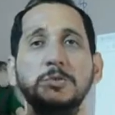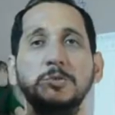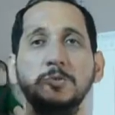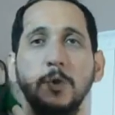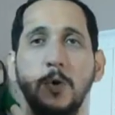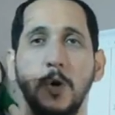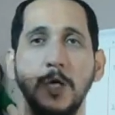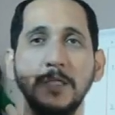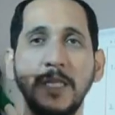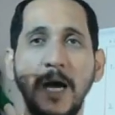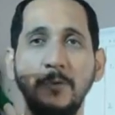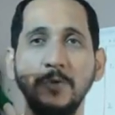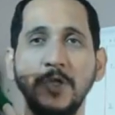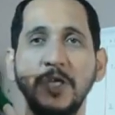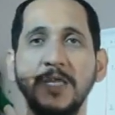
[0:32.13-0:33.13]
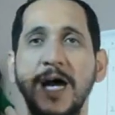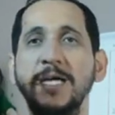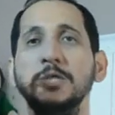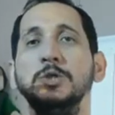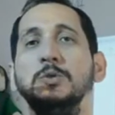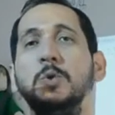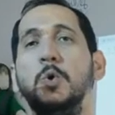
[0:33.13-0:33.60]
toda a
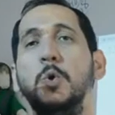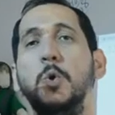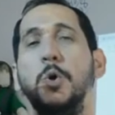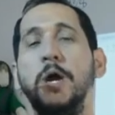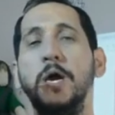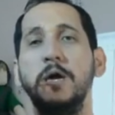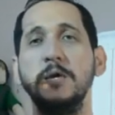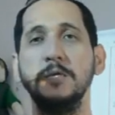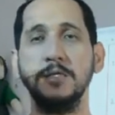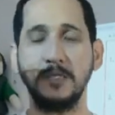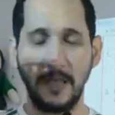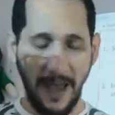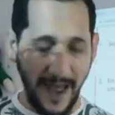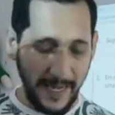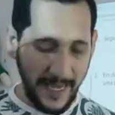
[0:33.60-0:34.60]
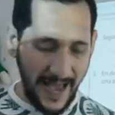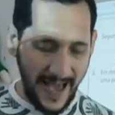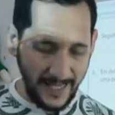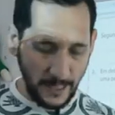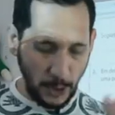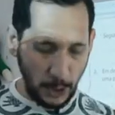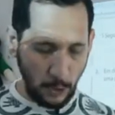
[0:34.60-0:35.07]
unidade 2,
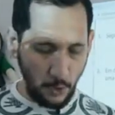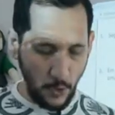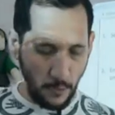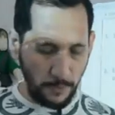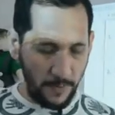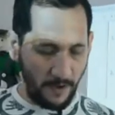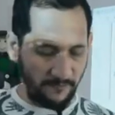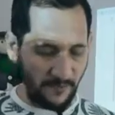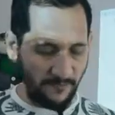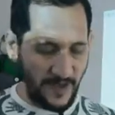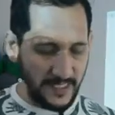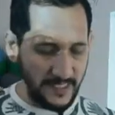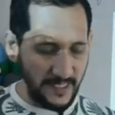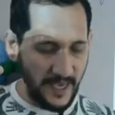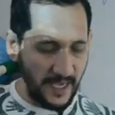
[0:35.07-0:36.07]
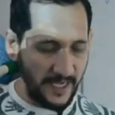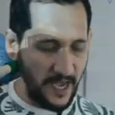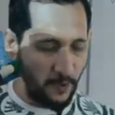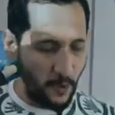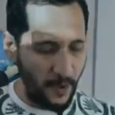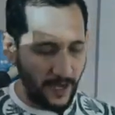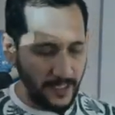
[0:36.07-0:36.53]
aliás, desculpa, vou fazer aqui a
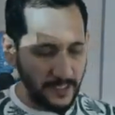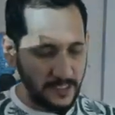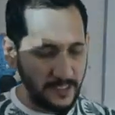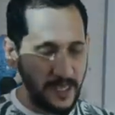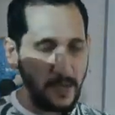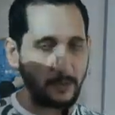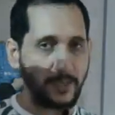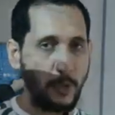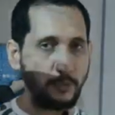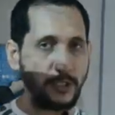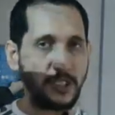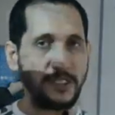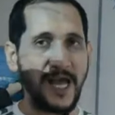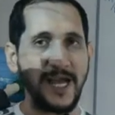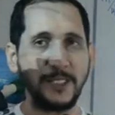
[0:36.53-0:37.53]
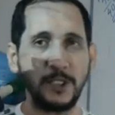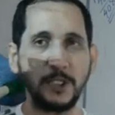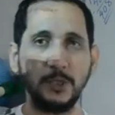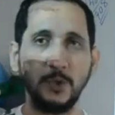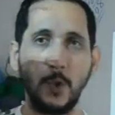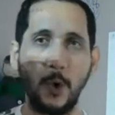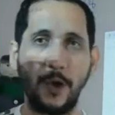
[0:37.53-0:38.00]
correção da unidade
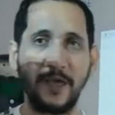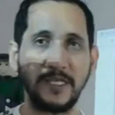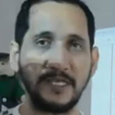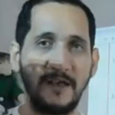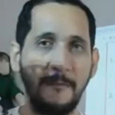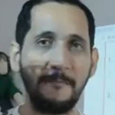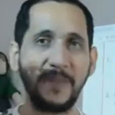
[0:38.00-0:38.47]
2,